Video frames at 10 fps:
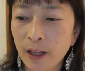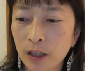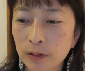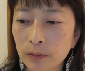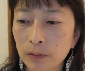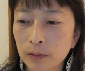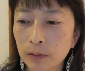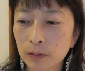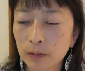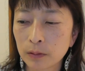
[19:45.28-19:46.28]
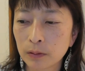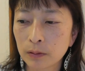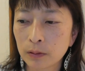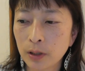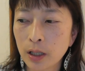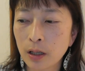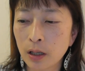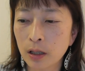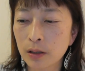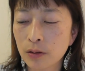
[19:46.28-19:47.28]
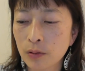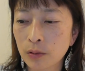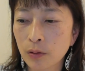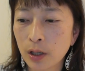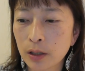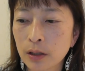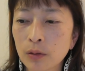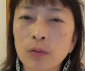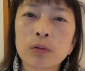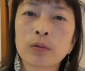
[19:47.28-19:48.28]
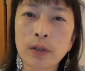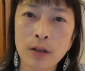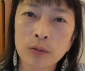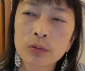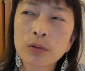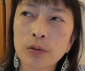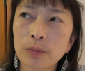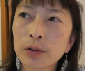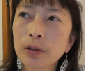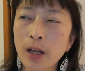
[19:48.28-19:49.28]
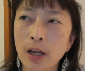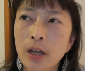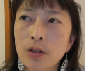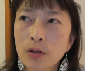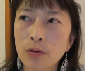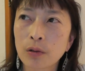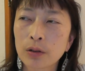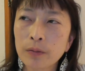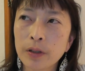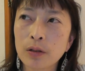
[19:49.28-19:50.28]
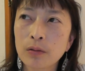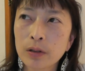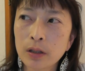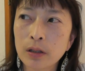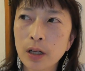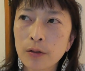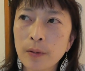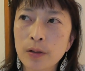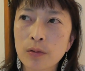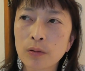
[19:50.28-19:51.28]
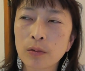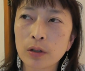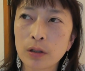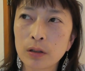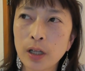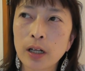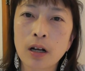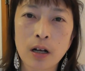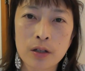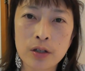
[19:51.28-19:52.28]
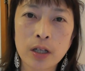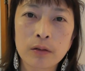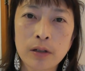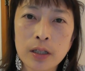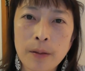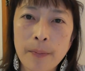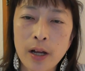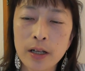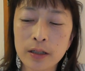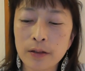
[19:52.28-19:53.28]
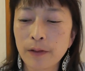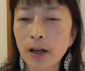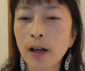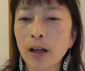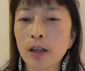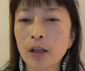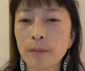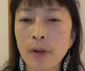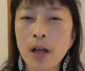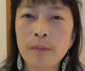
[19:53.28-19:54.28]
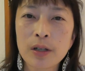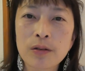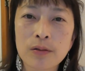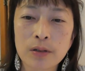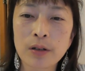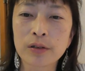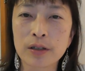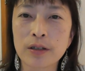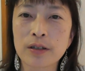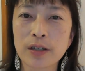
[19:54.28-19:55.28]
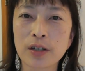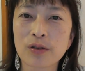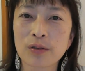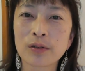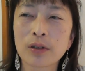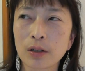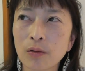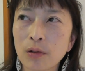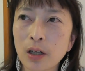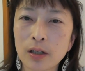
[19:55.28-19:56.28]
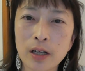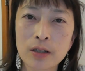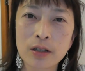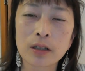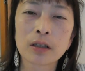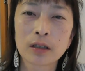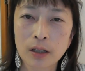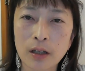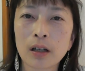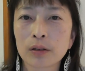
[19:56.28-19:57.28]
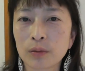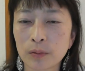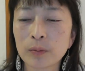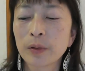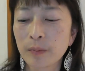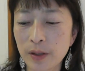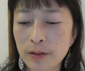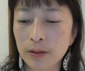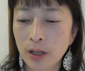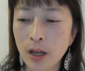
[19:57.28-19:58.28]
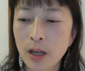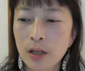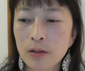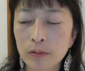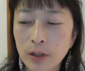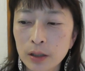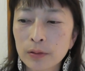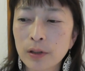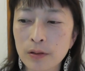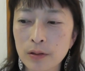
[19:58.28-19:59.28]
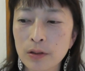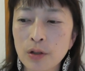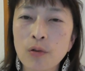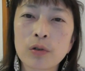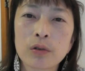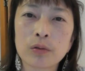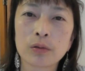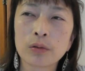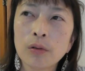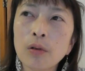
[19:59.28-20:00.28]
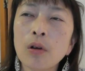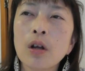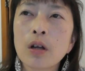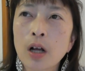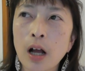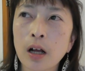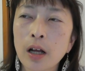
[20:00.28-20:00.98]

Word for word: あの誰かそういうあなたのことをね本当に思って授業が伸びるようにってアドバイスを誰かがしてくれた場合には、まあ、まず素直に実践するっていうこれが大事だなと思います。その後です。自己流の考